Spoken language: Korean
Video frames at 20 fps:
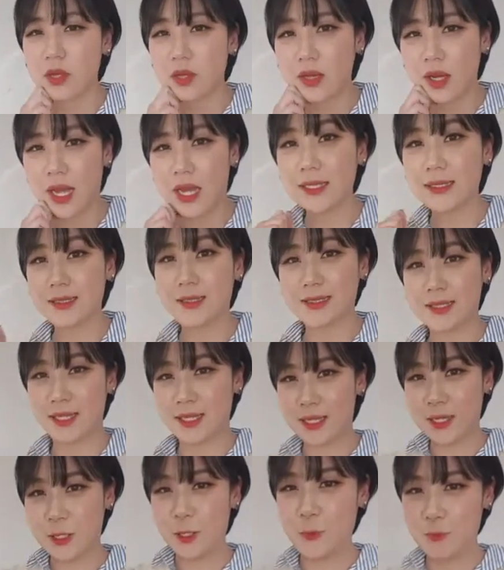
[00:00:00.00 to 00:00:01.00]

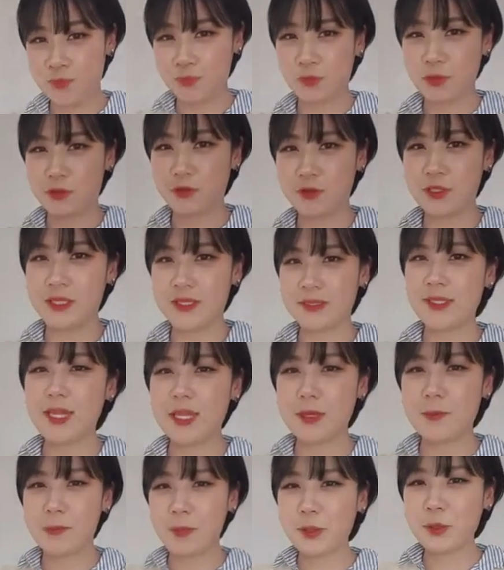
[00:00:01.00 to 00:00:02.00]
같이 우리
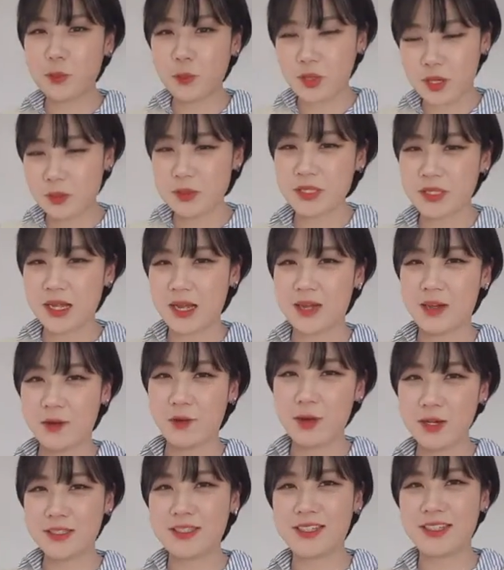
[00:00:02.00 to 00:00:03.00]
살을 빼도록 합시다.
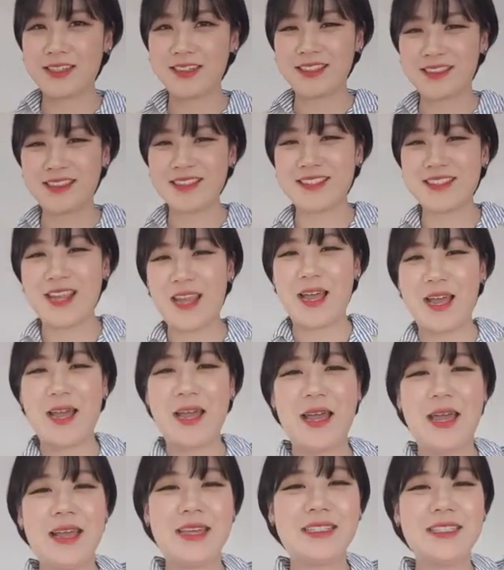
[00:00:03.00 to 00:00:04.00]
화이팅! 자,
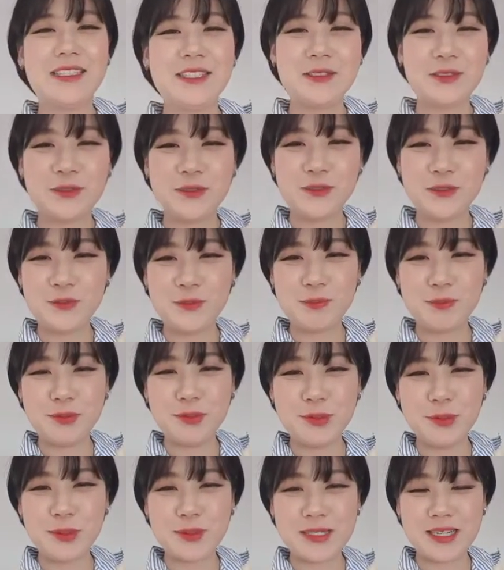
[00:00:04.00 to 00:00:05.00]
그리고
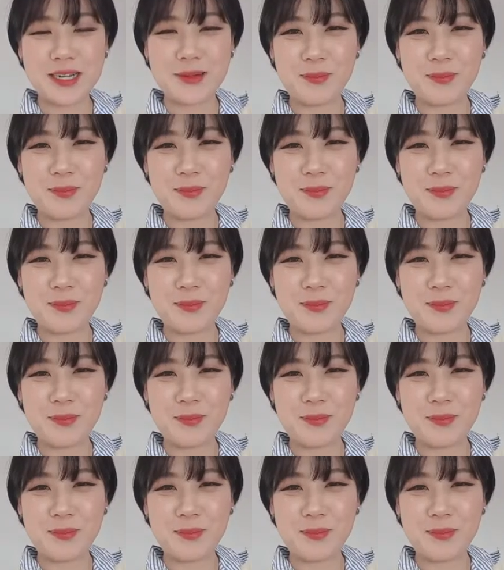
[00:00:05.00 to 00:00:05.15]
풍경 잠깐